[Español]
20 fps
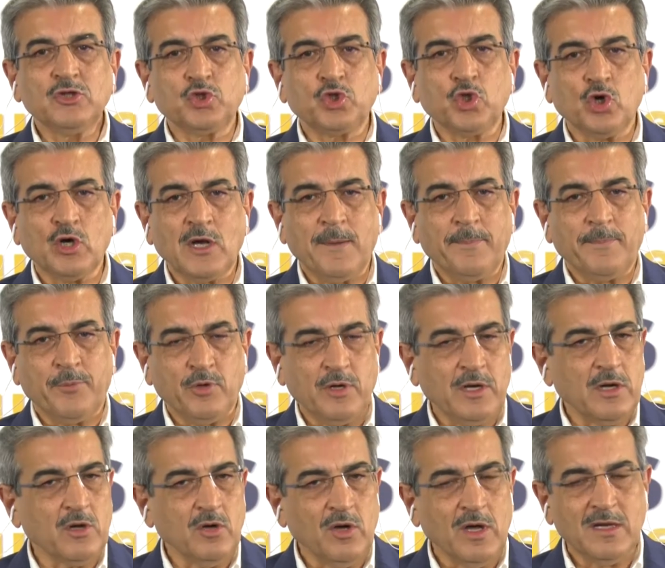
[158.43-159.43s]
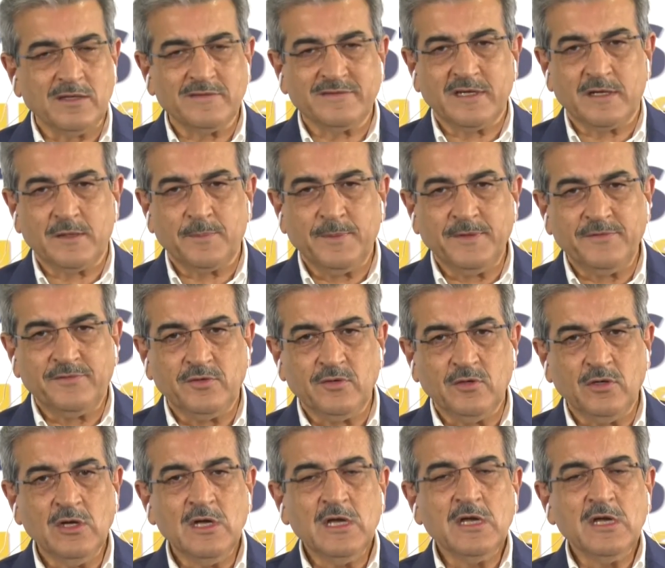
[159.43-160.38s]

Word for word: Toca ponerlos al servicio